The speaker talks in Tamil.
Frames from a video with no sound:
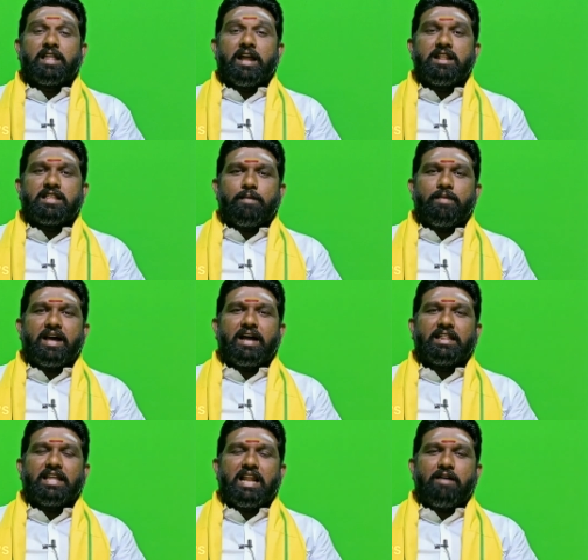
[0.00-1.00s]
தென்
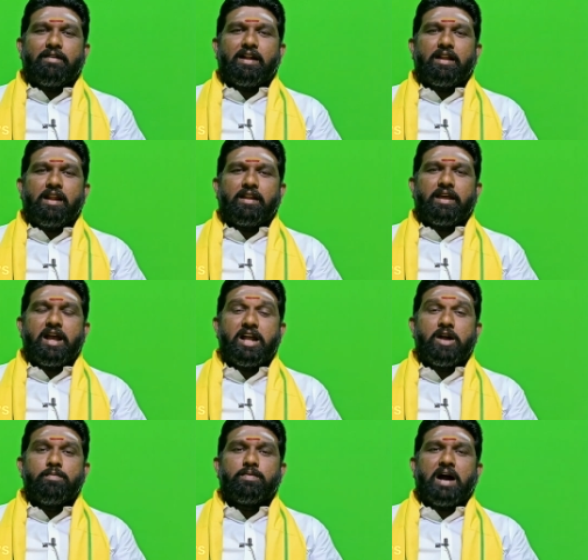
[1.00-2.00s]
தமிழகத்தில் அவர்கள்
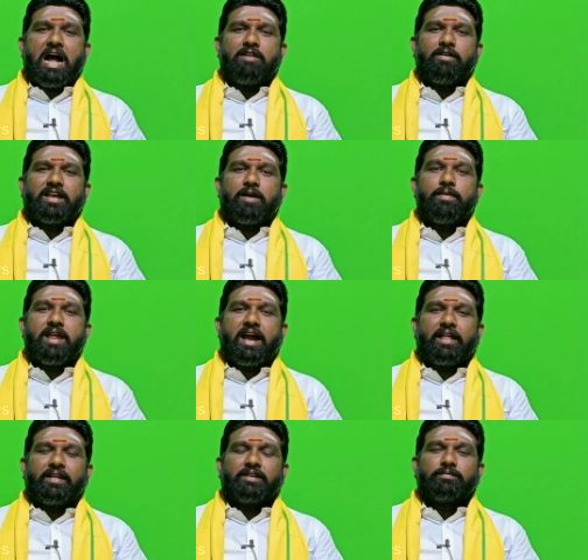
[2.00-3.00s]
எங்கும் கால் வைக்க
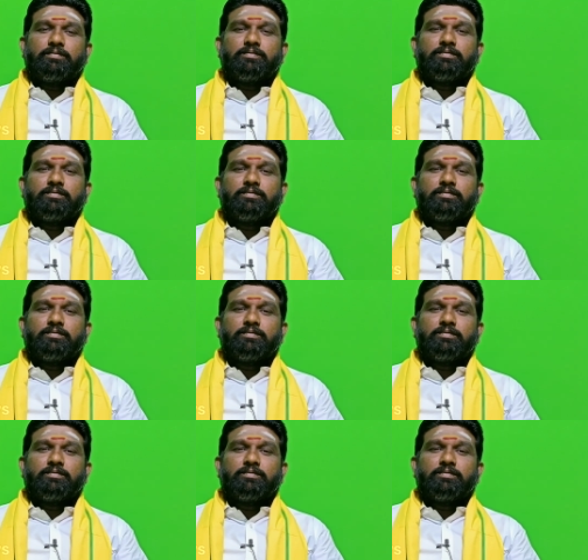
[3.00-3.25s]
முடியாது